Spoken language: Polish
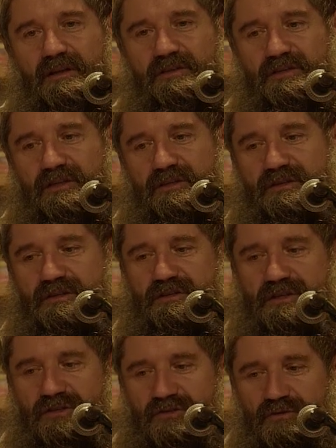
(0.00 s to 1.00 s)
I że
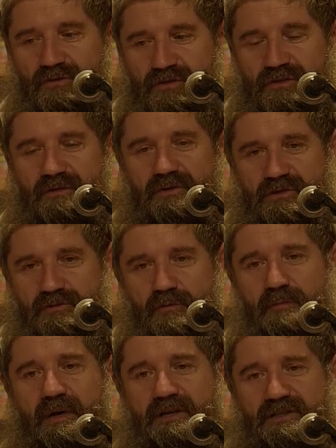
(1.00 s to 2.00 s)
jest, rzeczą ludzką jest
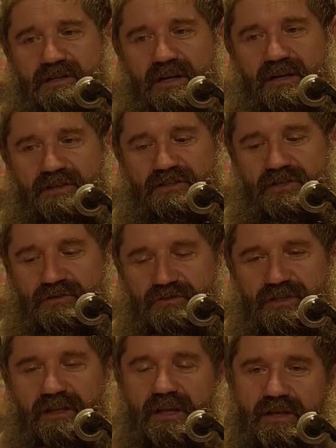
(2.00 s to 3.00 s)
upaść, ale
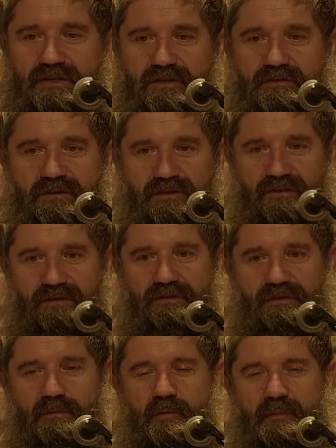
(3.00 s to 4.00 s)
rzeczą szatańską jest
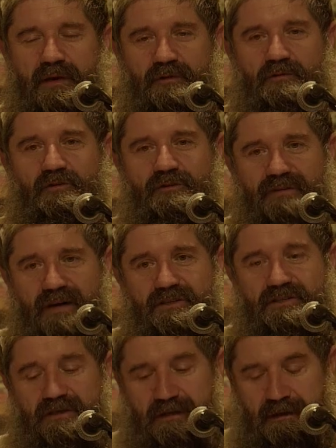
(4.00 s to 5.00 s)
w tym upadku
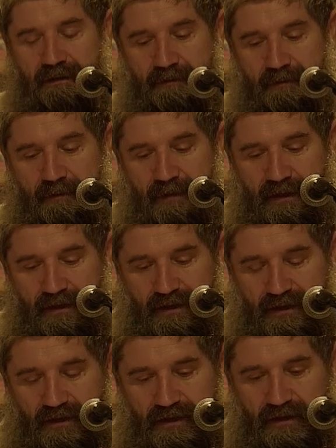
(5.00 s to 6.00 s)
trwać.
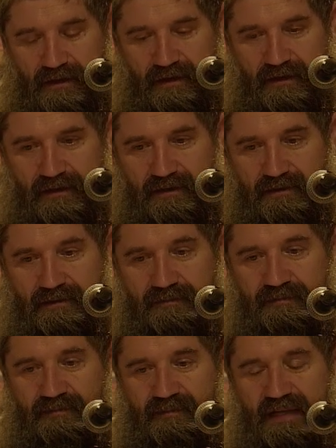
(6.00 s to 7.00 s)
E,
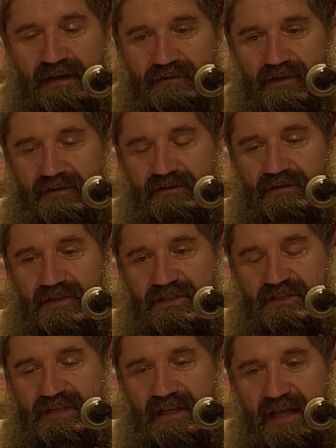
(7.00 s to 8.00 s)
Dawid
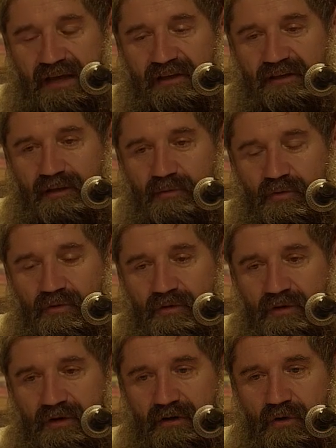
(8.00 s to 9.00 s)
właśnie zadaje
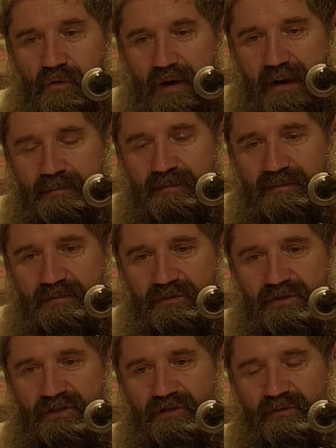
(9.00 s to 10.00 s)
temu kłam,
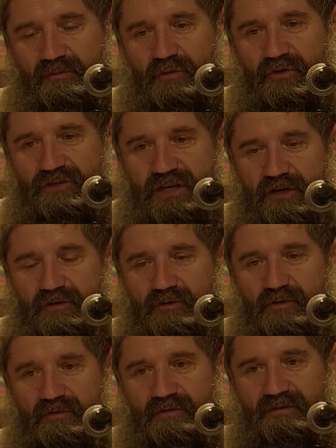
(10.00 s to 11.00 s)
że on po
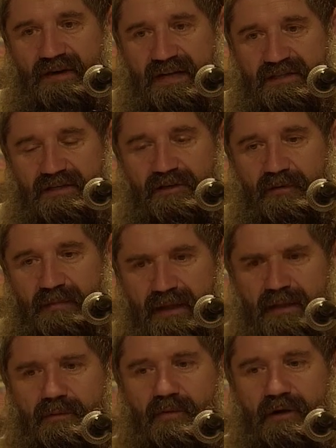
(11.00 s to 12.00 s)
grzechu wraca do
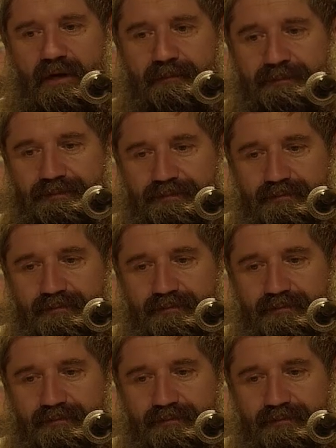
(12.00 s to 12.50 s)
Pana Boga.